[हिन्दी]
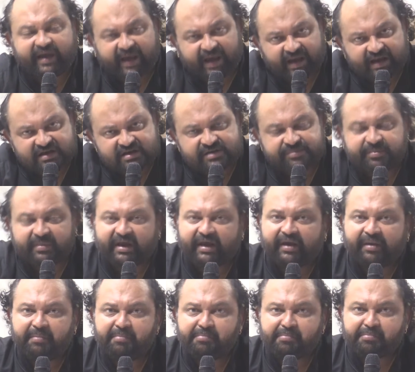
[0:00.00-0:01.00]
केस
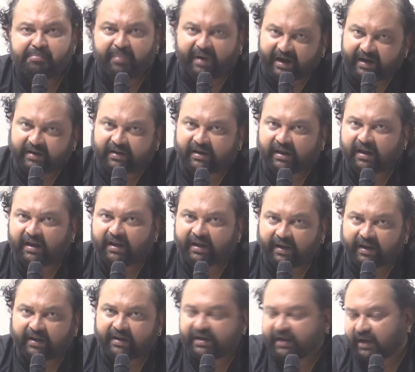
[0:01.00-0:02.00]
में बैठता
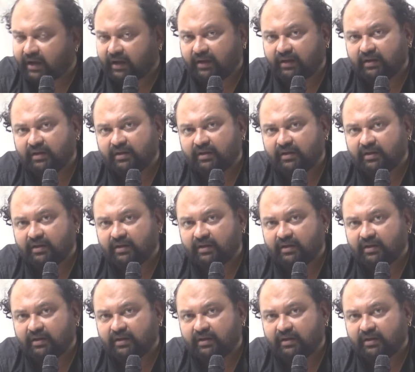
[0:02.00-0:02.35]
है क्या